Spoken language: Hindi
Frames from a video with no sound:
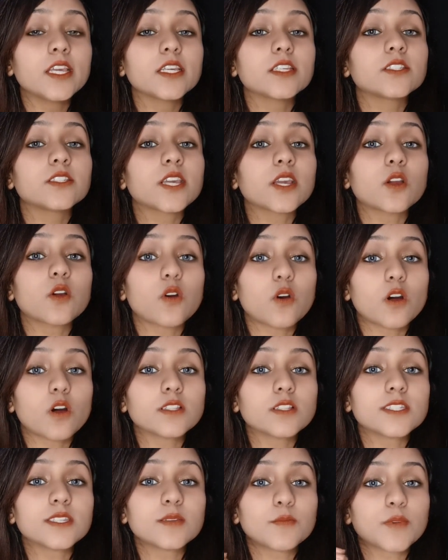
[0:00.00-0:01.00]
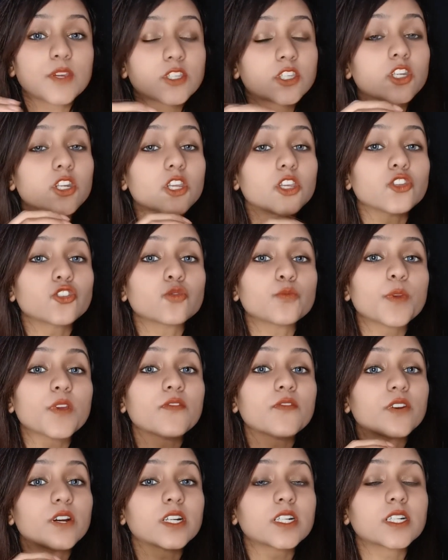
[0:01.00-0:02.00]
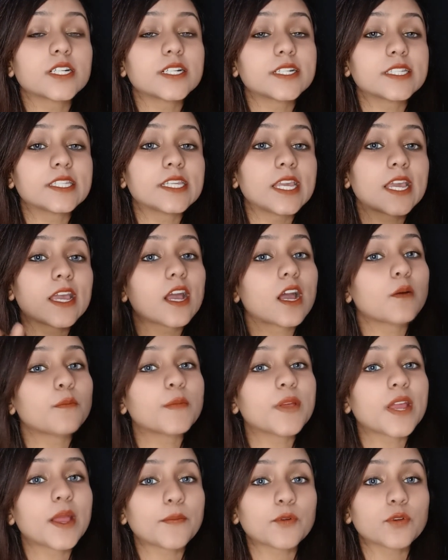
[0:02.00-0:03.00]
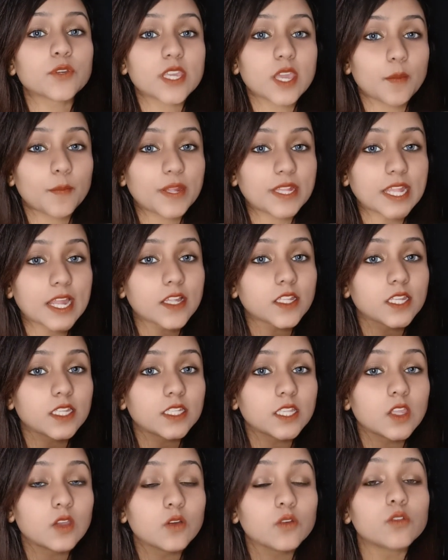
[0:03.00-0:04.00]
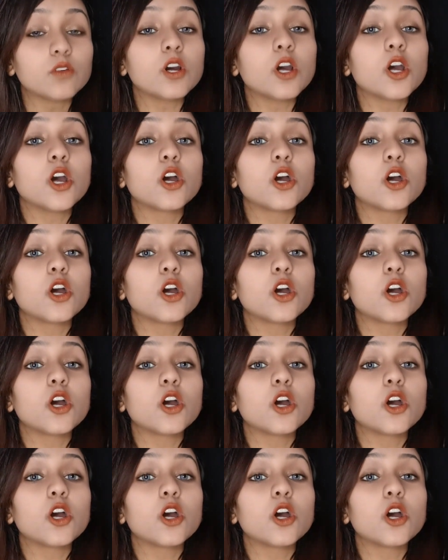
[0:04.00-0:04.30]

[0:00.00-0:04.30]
ये कौन से मेजर इशू पे वर्क करती है अब मैं आपको ये बता देती हूँ